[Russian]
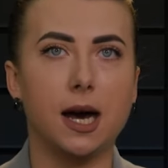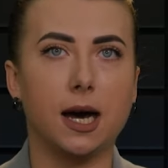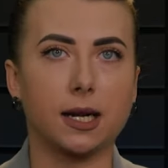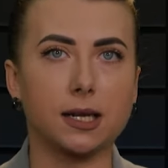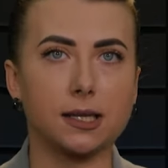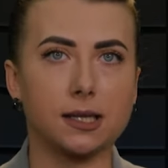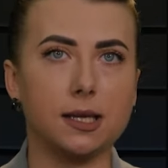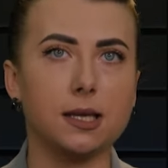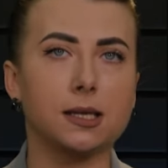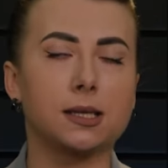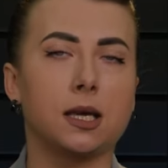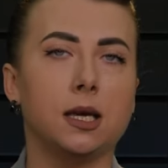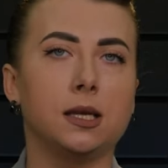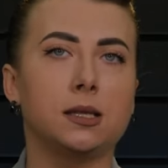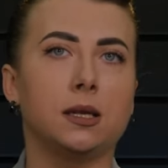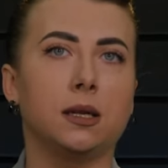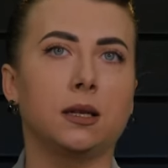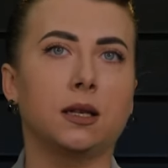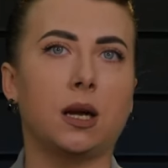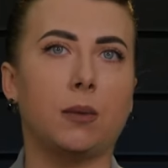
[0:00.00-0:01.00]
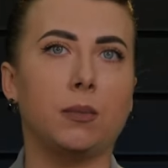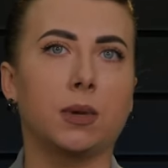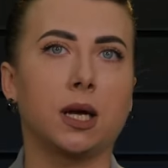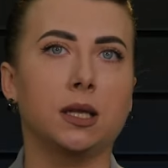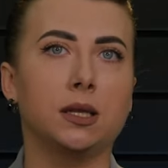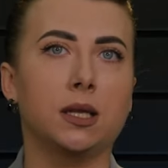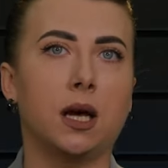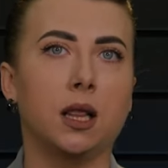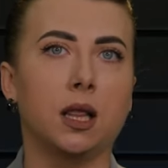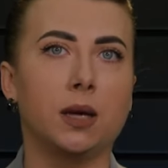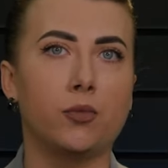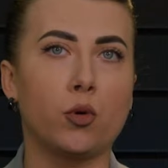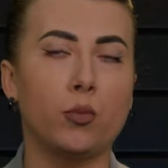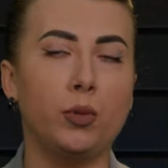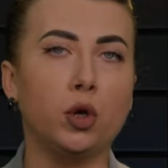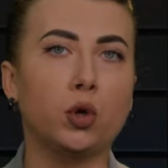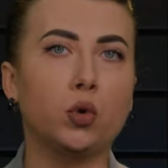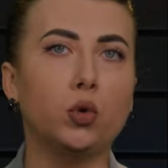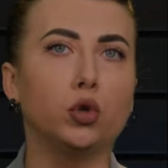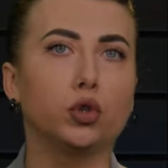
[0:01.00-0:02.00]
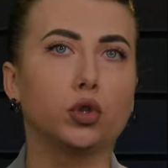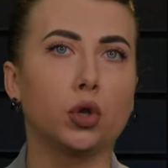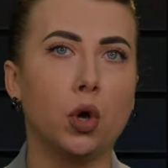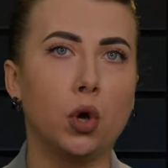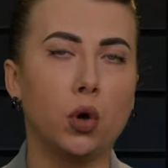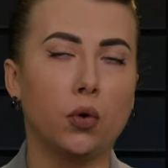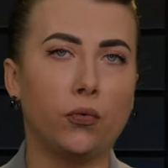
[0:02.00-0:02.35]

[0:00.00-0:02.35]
российские телеграм-каналы публикуют